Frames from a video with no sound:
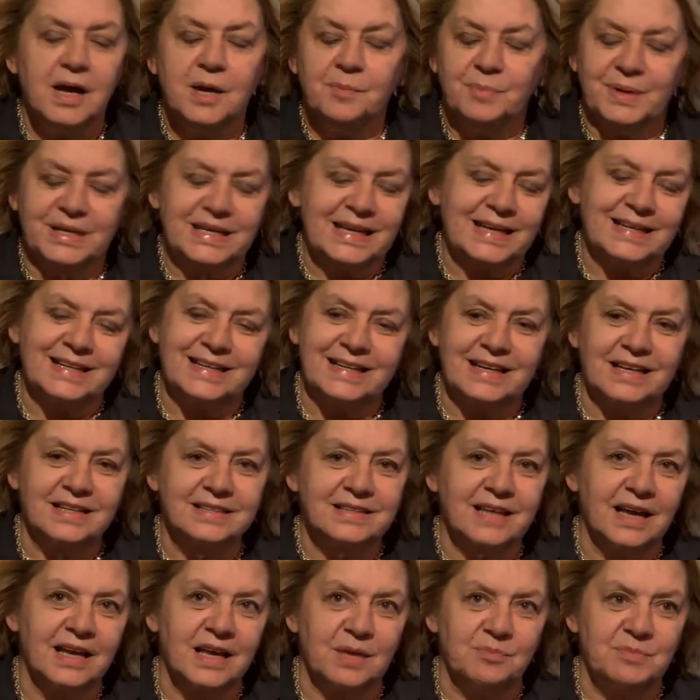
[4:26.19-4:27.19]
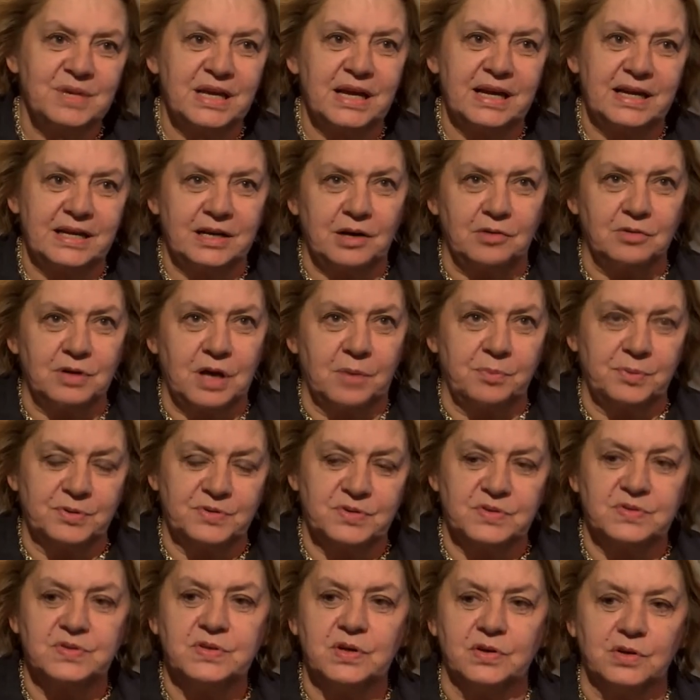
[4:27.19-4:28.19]
perché in realtà la mia era una
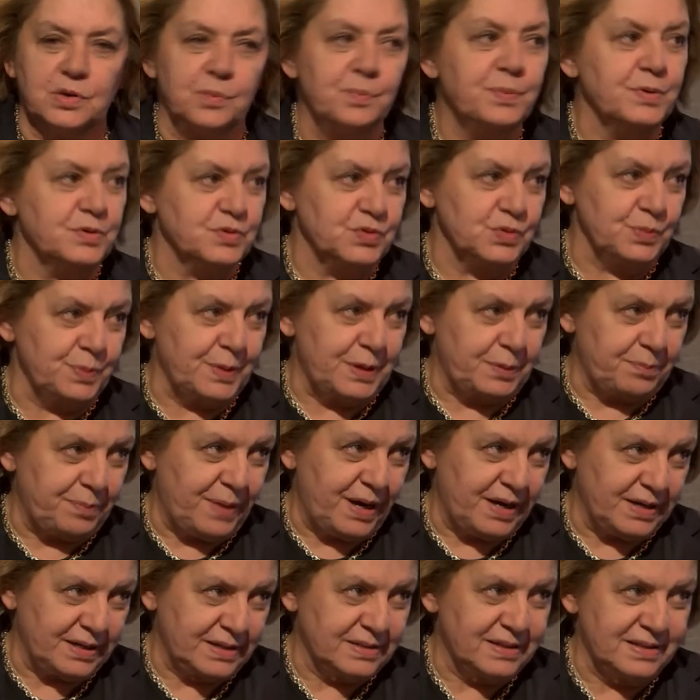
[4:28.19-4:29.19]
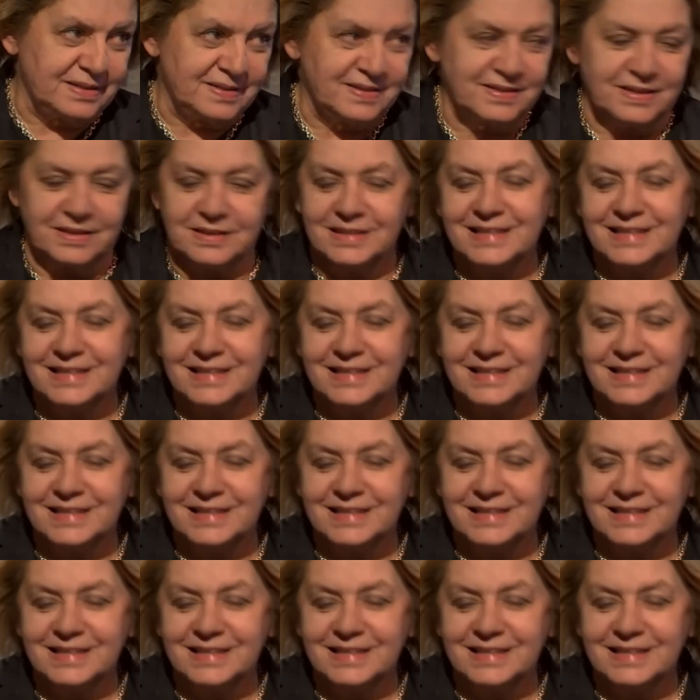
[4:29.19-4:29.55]
posizione un po' super partes,